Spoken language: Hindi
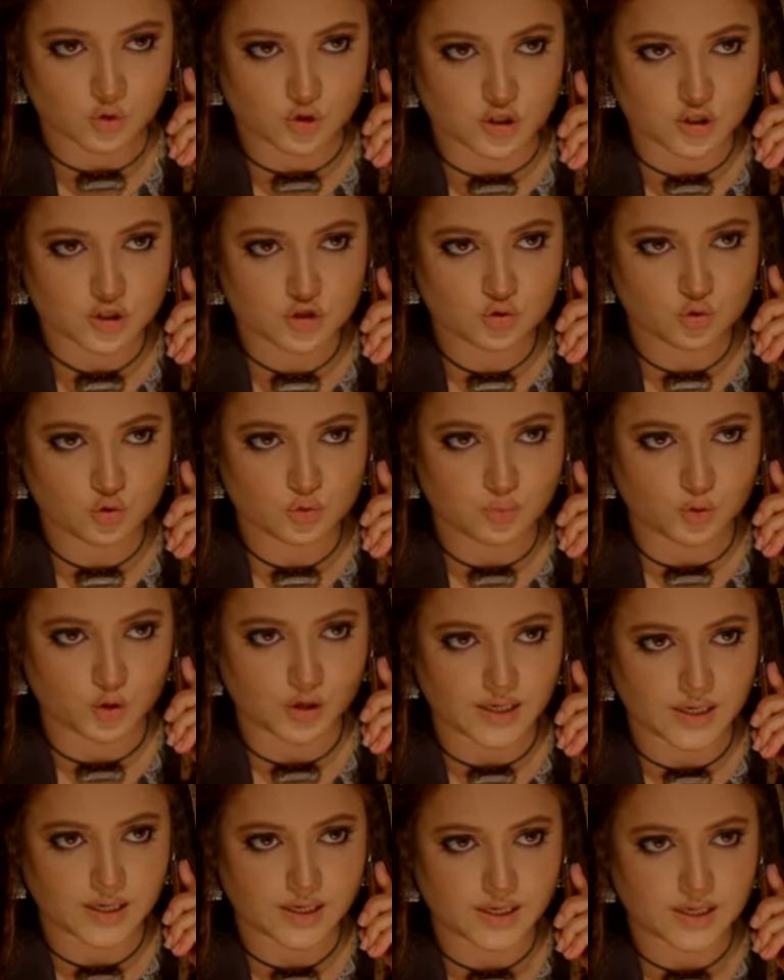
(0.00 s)
मुझे झूठ
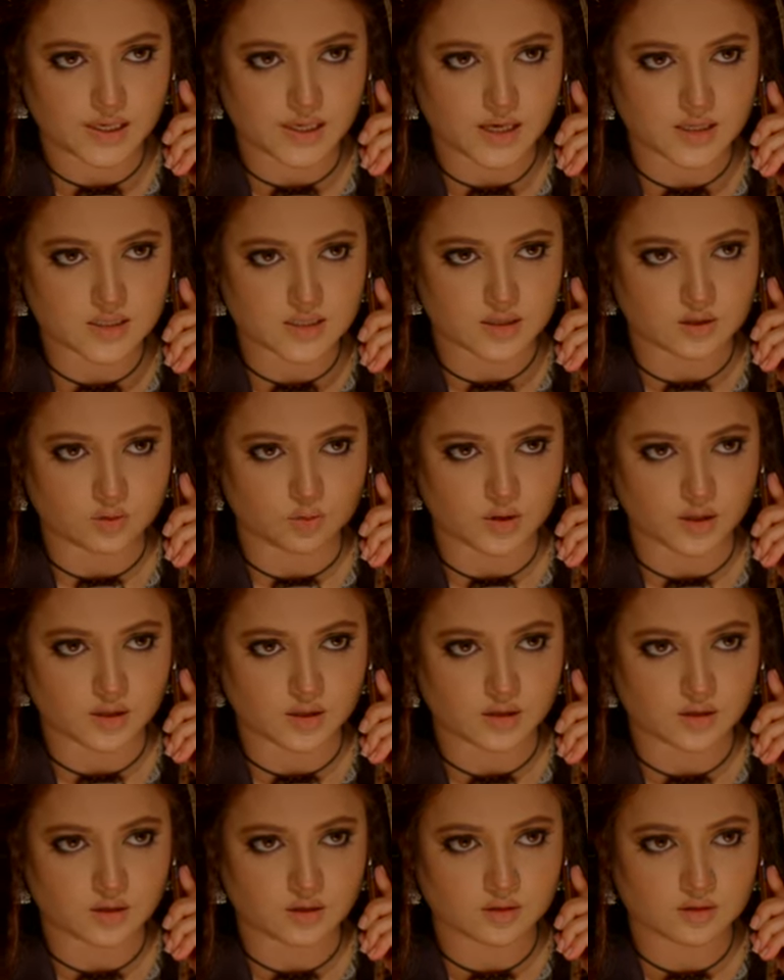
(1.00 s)
बोलने की क्या जरूरत
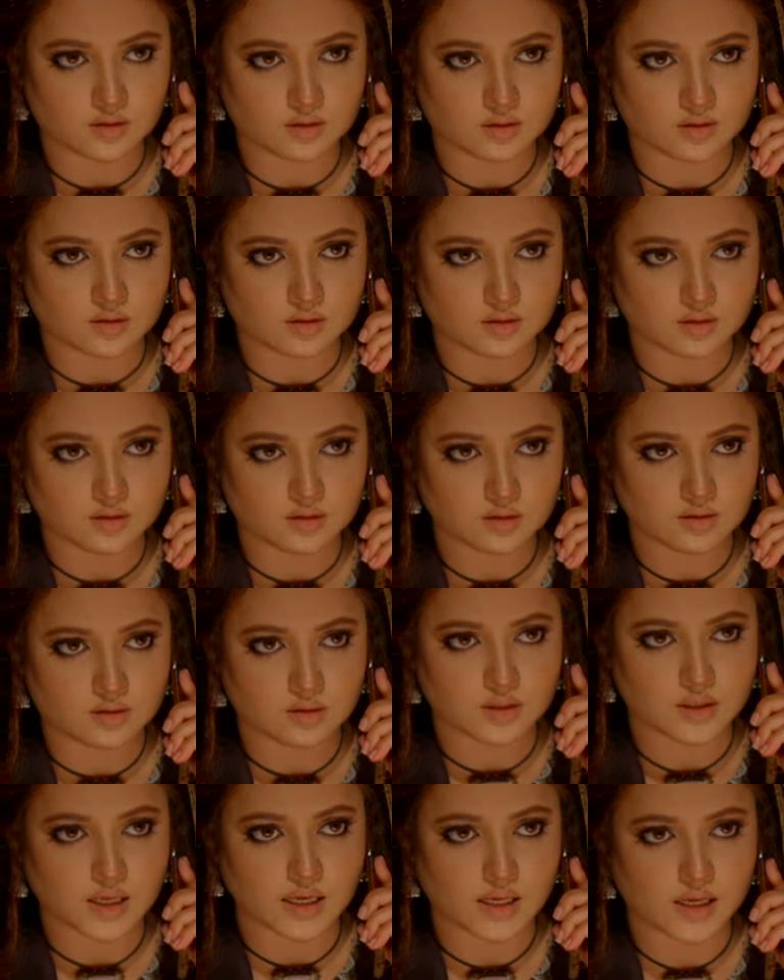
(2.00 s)
है
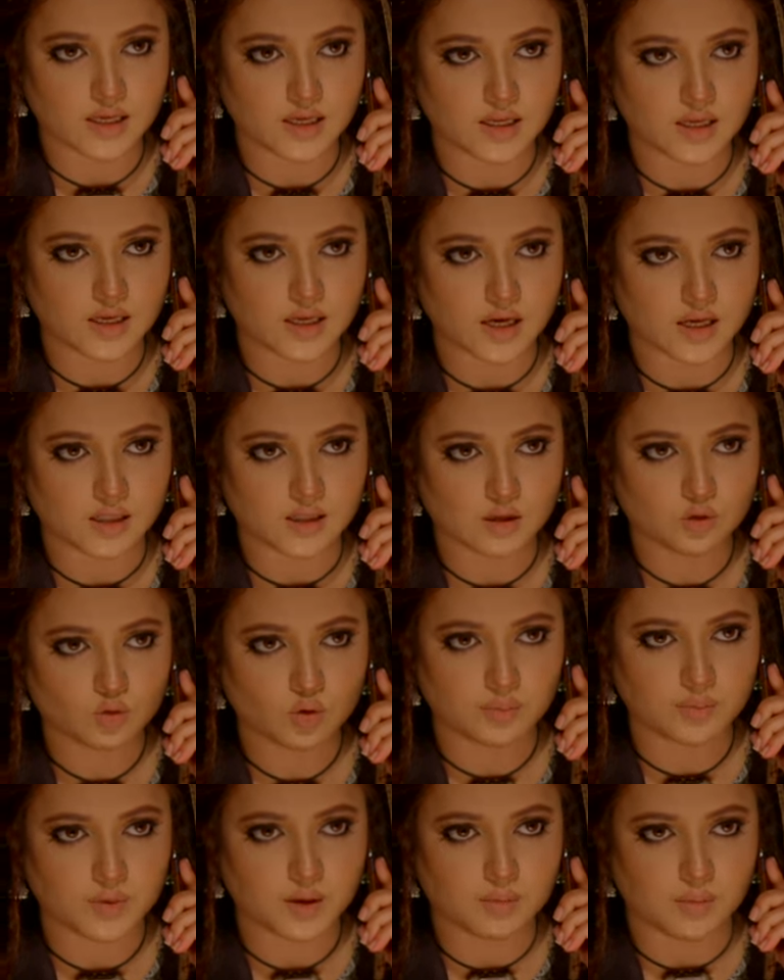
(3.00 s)
यकीन नहीं आता
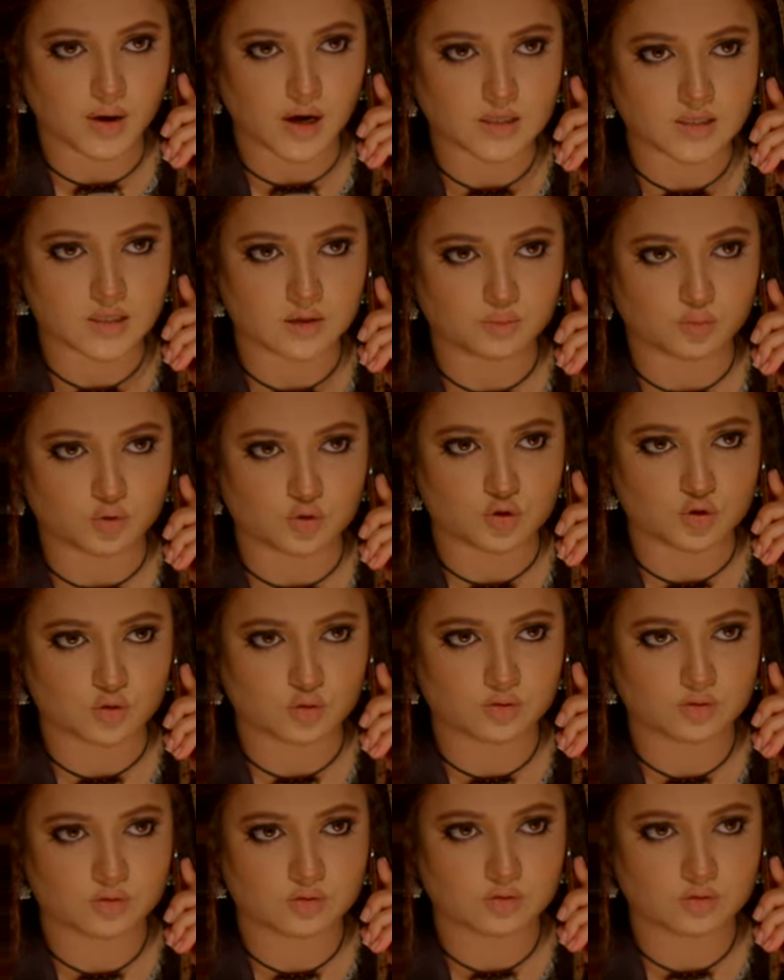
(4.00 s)
तो अपनी माँ से पूछो